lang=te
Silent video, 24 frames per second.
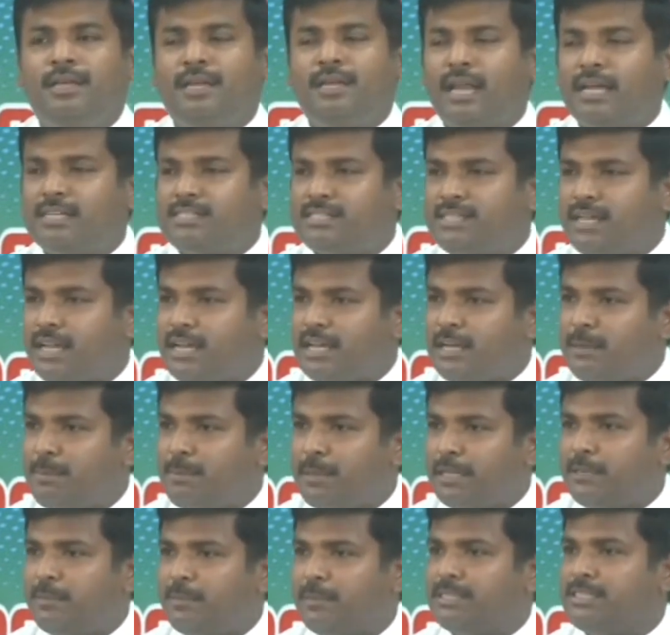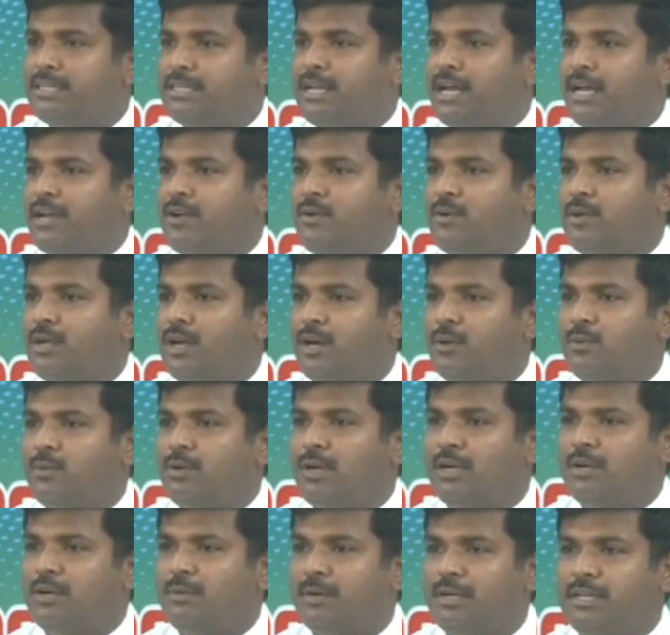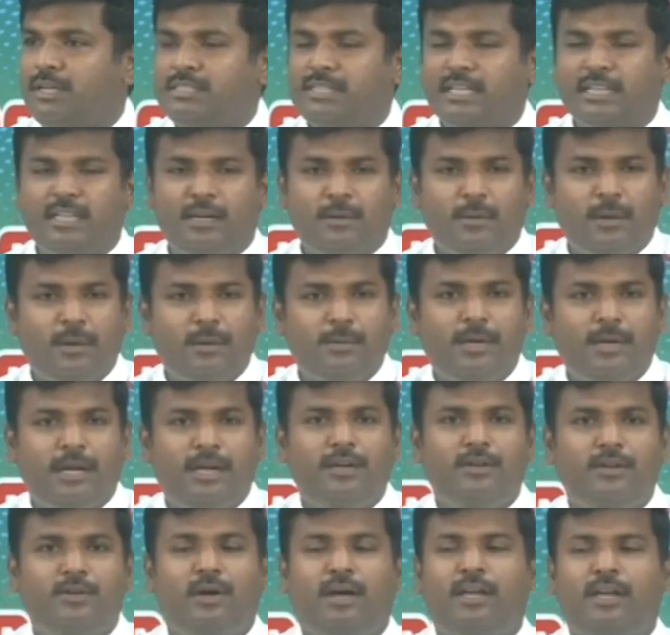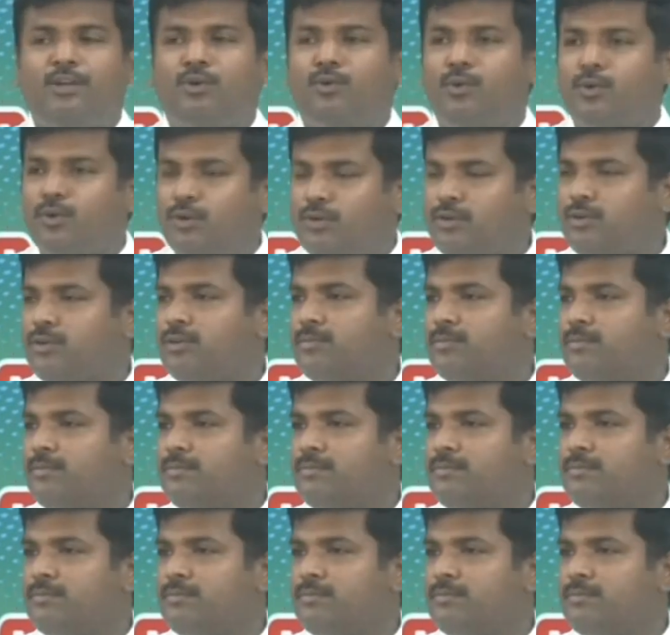ఈ రాష్ట్రానికి ప్రతిపక్ష నాయకుడిగా ఉన్నటువంటి చంద్రబాబు నాయుడు ఆయన కొడుకు